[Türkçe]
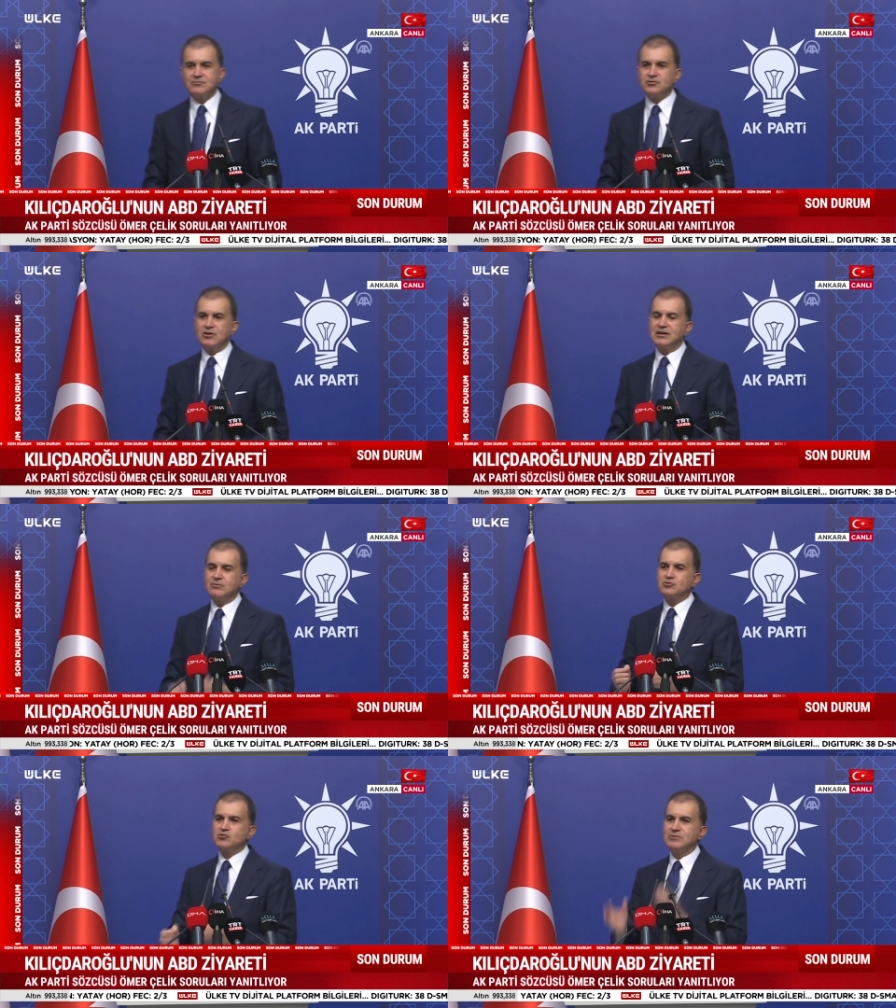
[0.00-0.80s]
Şöyle
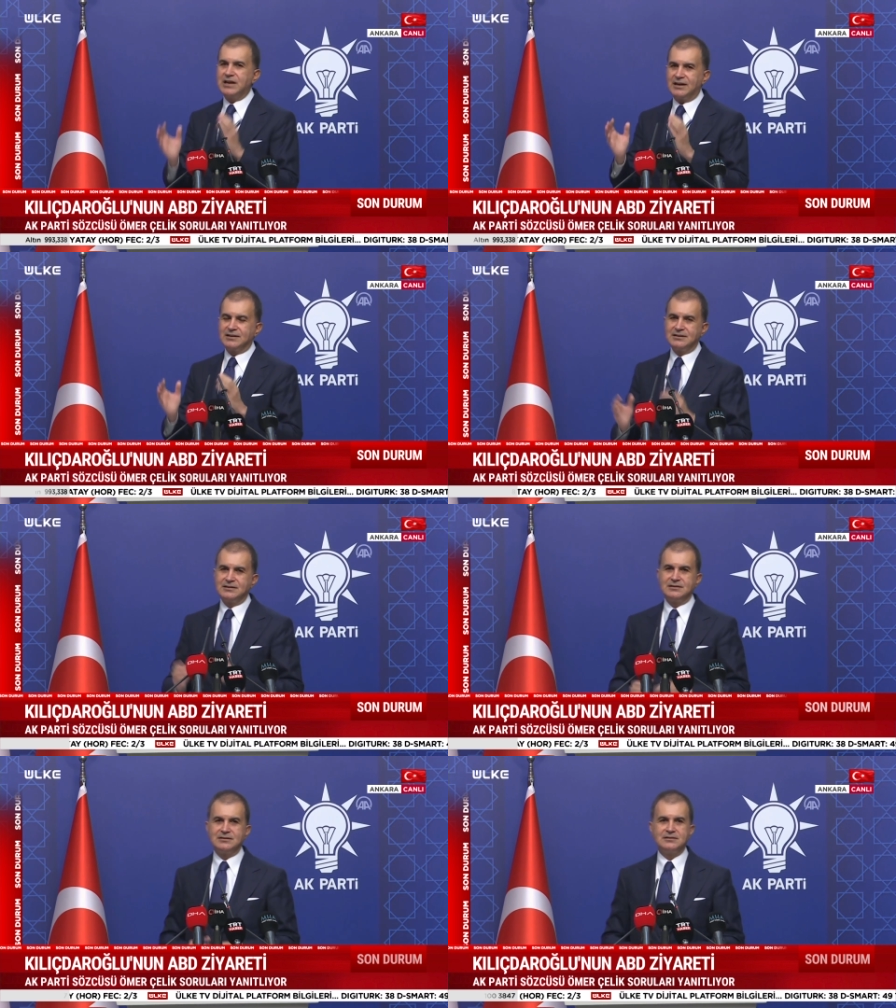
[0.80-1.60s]
bir cümle.
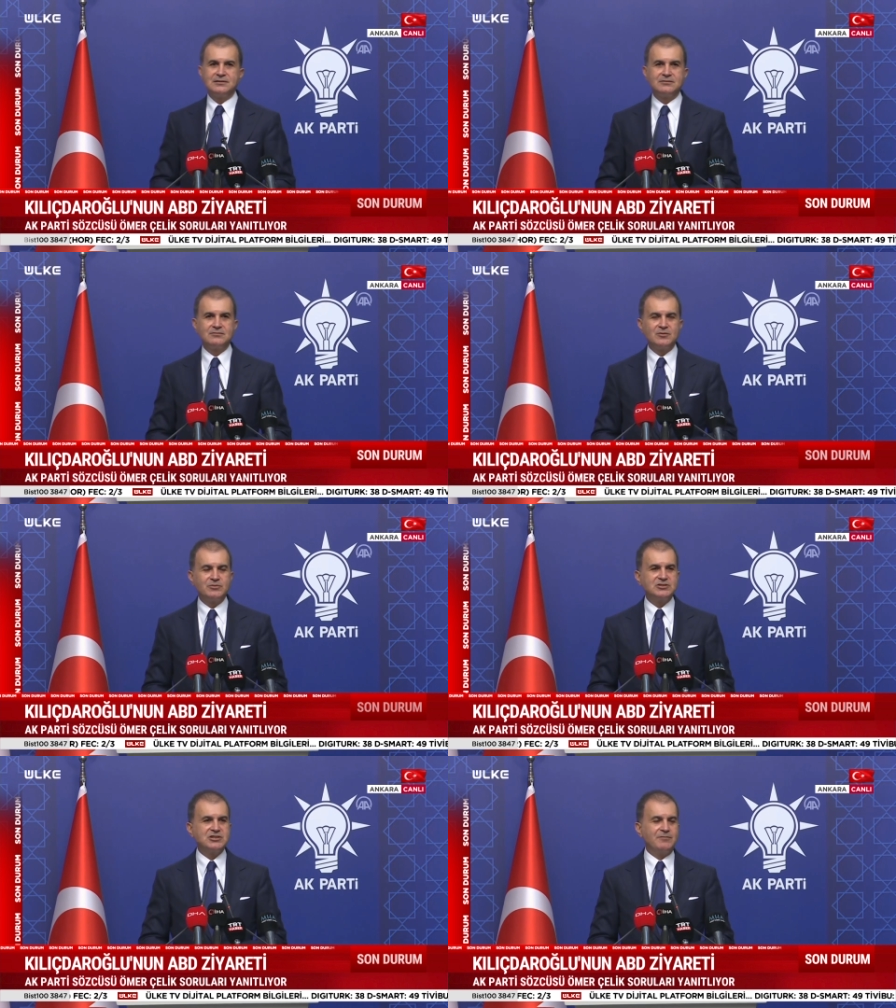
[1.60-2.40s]
Bu
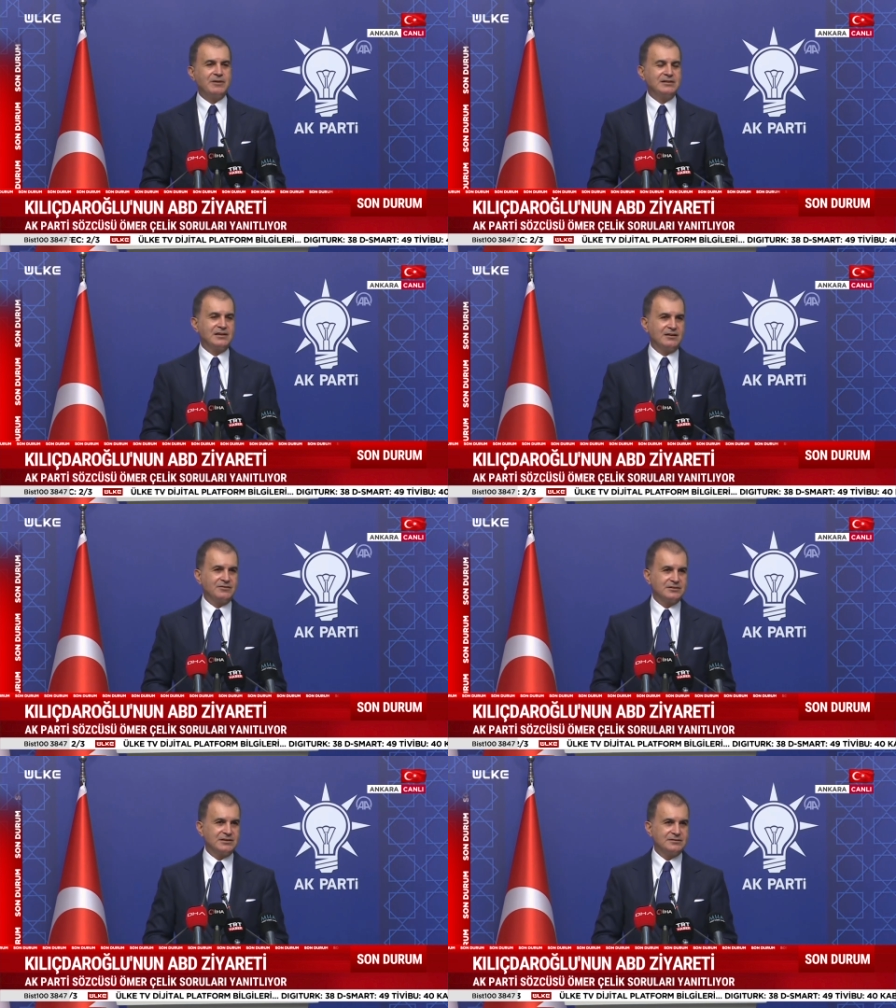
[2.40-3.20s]
bir CHP'li
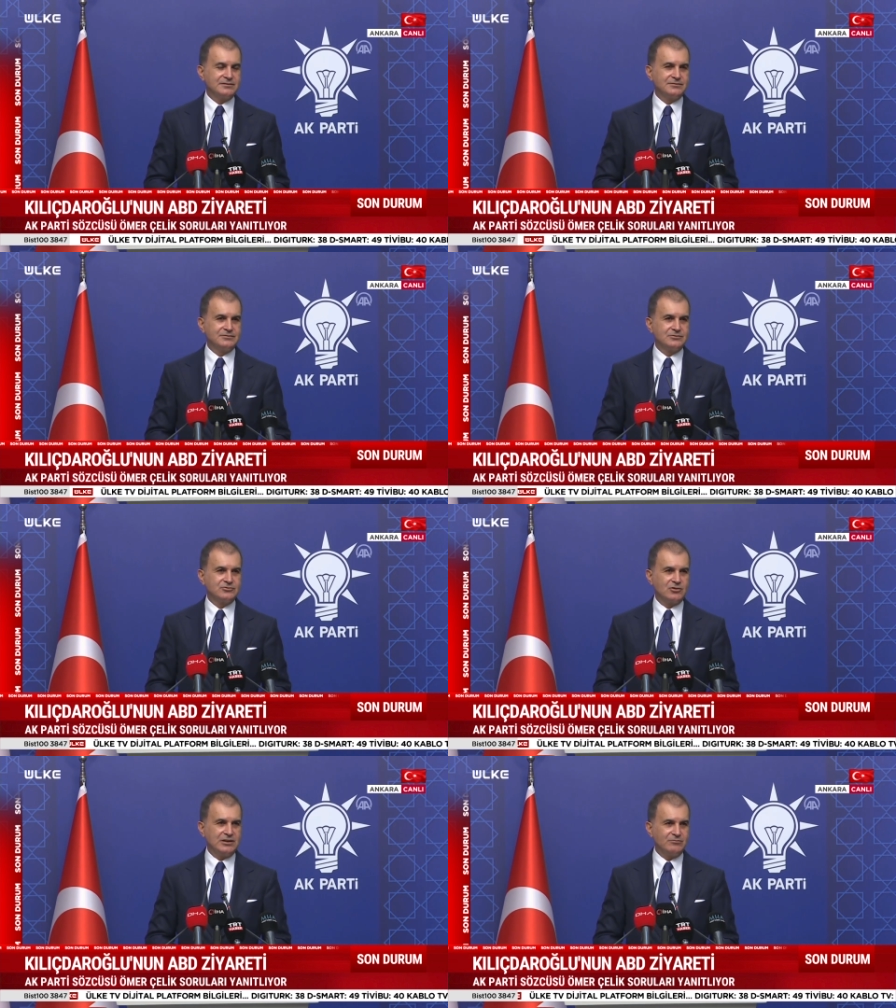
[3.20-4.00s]
tarafından
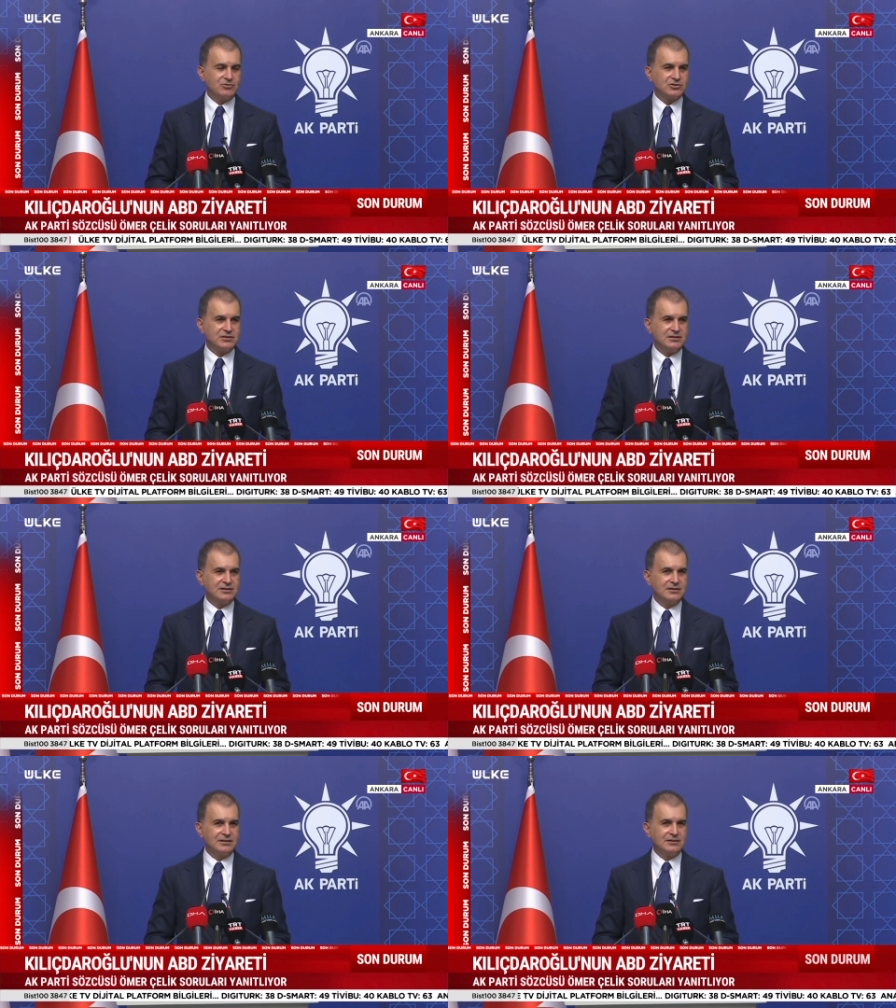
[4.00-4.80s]
söylenmişti.
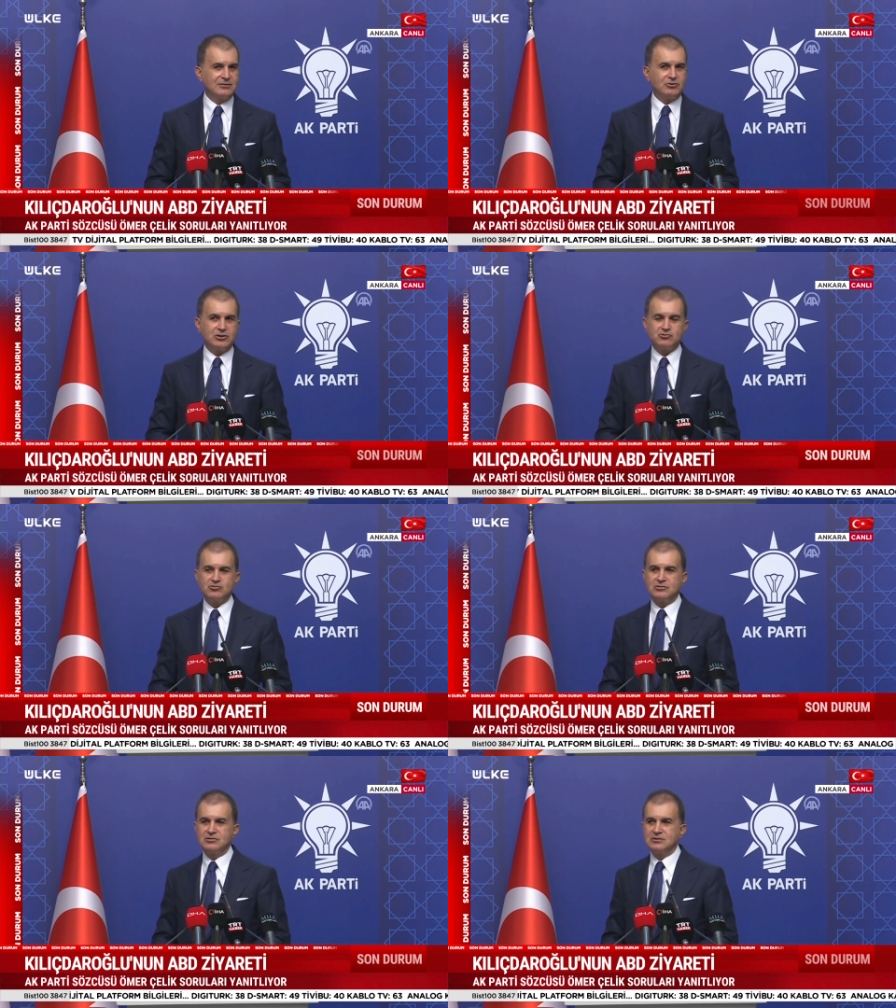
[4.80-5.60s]
O da
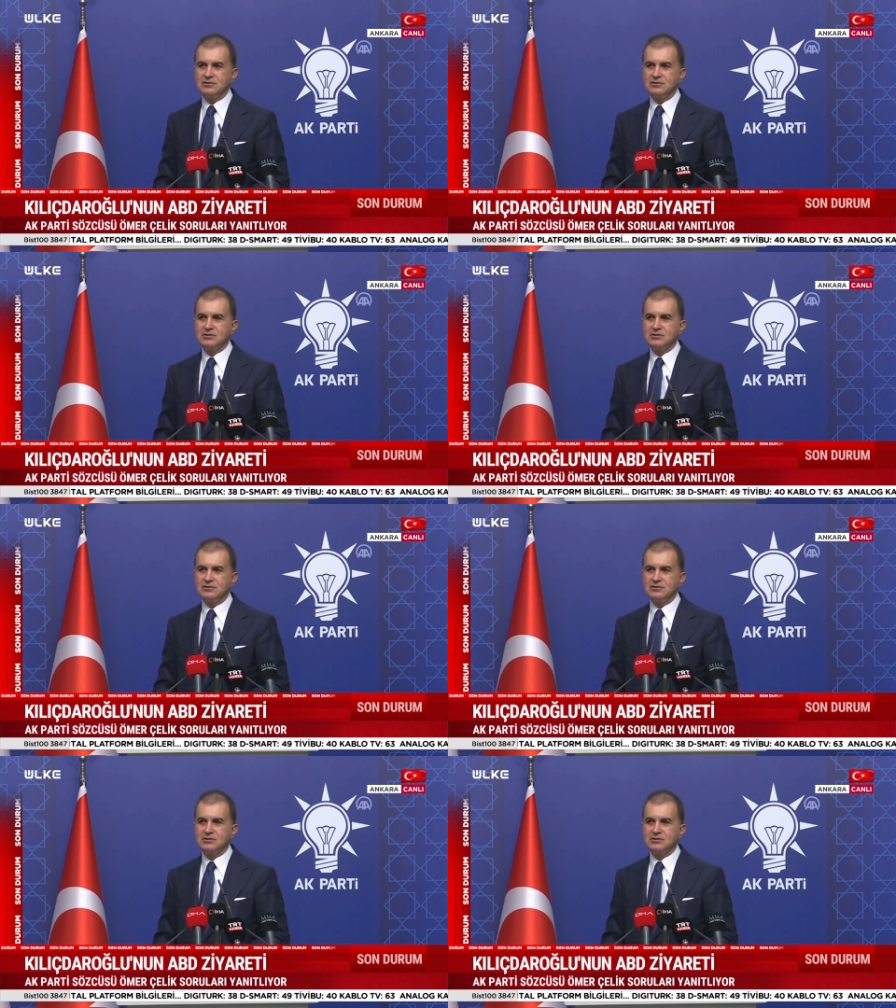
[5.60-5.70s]
şu.